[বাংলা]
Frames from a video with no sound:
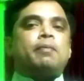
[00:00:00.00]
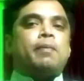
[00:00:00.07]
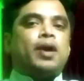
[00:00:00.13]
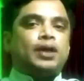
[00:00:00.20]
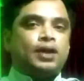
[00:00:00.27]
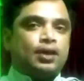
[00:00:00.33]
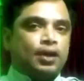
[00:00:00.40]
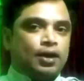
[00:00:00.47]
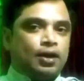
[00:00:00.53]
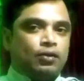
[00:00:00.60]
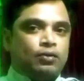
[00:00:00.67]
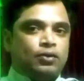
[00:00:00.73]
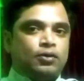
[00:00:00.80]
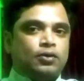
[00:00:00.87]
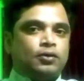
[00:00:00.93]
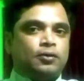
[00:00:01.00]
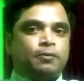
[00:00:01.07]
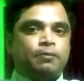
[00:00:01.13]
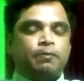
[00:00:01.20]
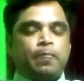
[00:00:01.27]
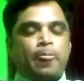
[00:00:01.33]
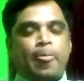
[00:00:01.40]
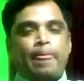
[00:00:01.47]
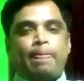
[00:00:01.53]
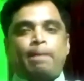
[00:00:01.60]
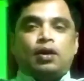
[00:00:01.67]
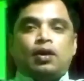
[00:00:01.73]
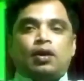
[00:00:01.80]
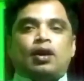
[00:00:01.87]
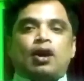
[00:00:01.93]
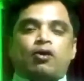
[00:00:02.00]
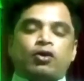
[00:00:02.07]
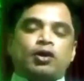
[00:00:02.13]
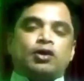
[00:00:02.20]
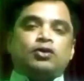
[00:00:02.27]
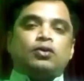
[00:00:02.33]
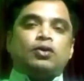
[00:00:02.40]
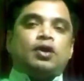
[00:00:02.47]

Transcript: মাদার অ্যাকাউন্ট গ্রাহকের জন্য